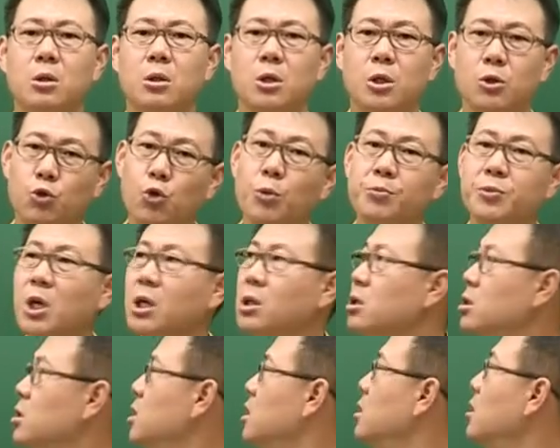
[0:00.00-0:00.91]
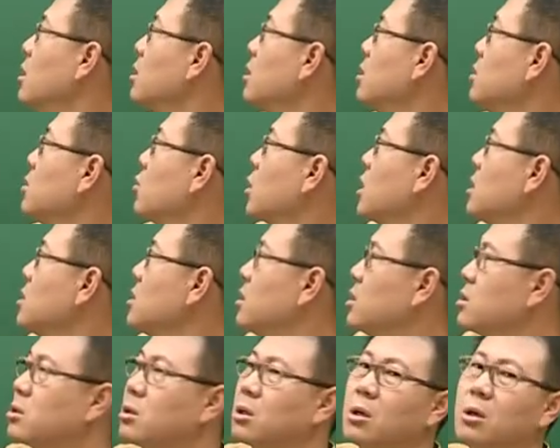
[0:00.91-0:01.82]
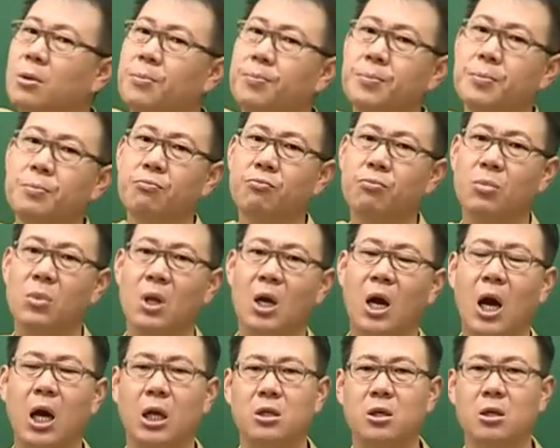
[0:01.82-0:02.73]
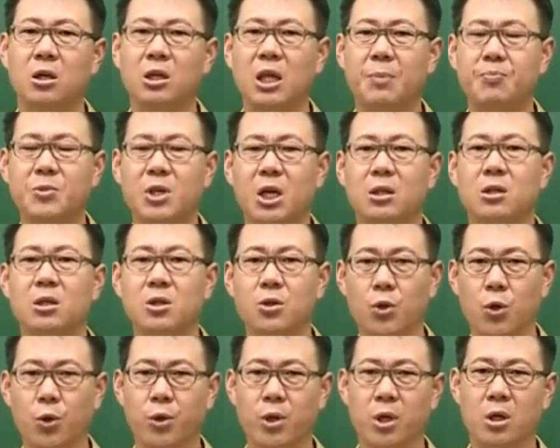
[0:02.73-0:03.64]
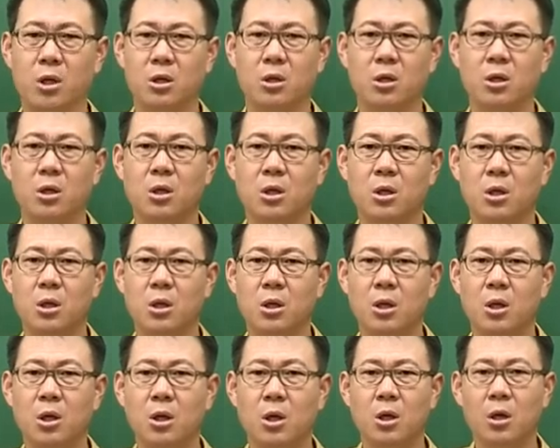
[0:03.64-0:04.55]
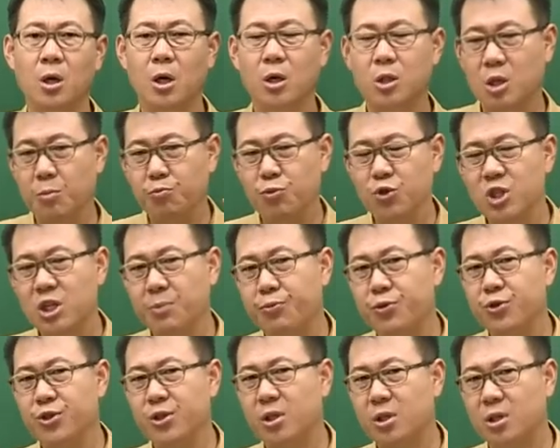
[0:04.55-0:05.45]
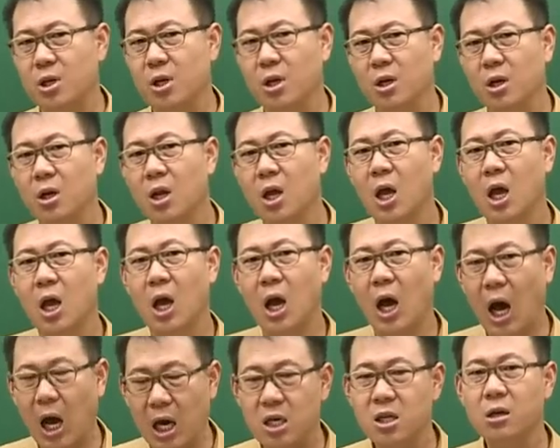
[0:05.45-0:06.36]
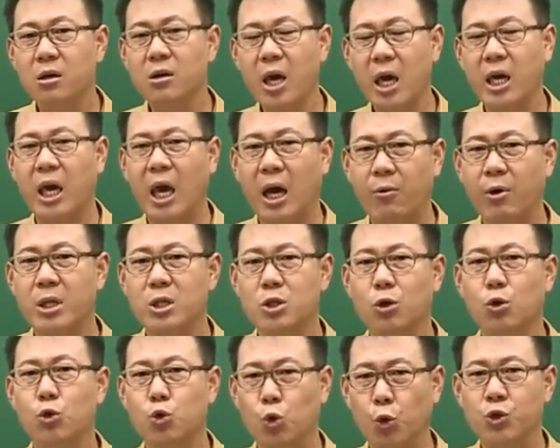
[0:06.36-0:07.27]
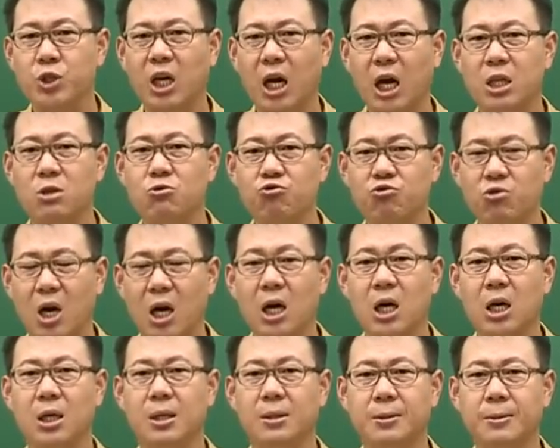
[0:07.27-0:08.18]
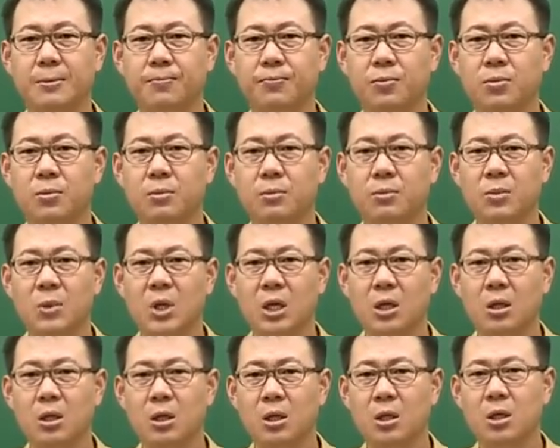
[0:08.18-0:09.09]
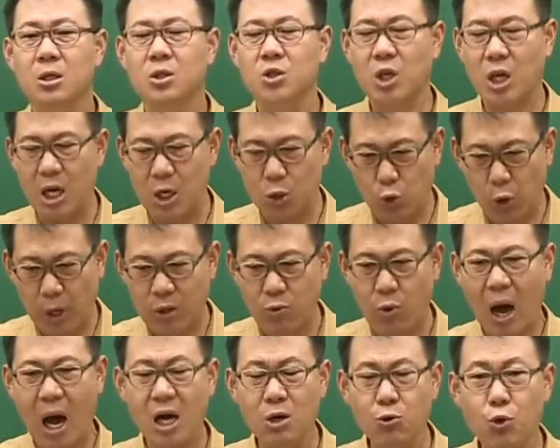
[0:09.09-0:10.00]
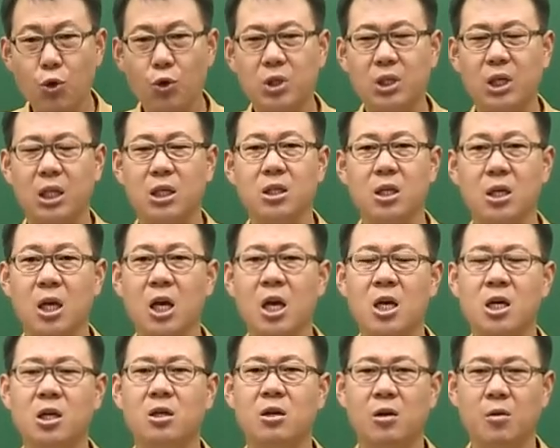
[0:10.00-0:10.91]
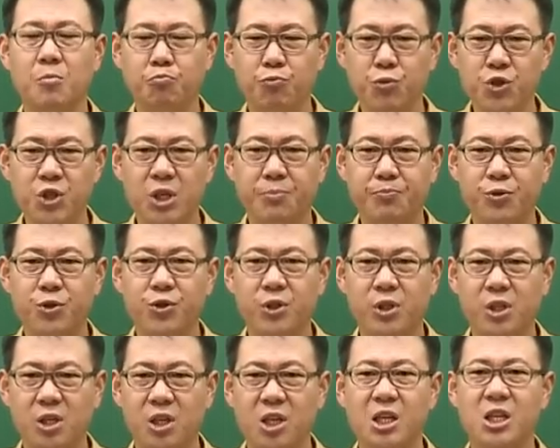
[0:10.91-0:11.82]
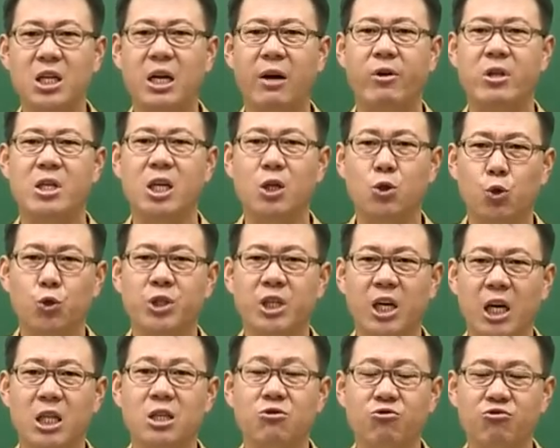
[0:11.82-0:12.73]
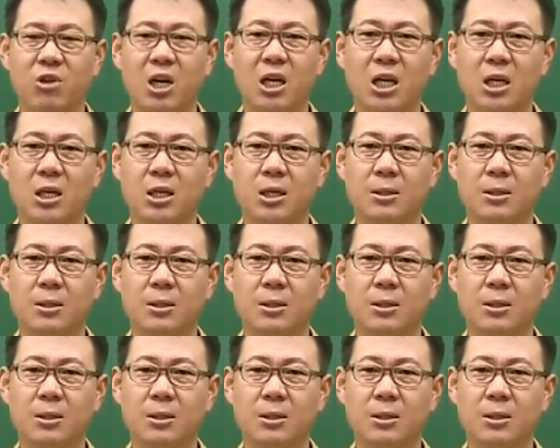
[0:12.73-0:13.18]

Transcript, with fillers: 예, 수험생들은 이런 걸 느낀 거죠. 아, 정답 찾는 요령. 어떤 문제 푸는 스킬. 아, 이런 게 객관적으로 존재하는구나. 최소한 한국사는 그런 문제 푸는 스킬이라고 하는 게 존재하는구나.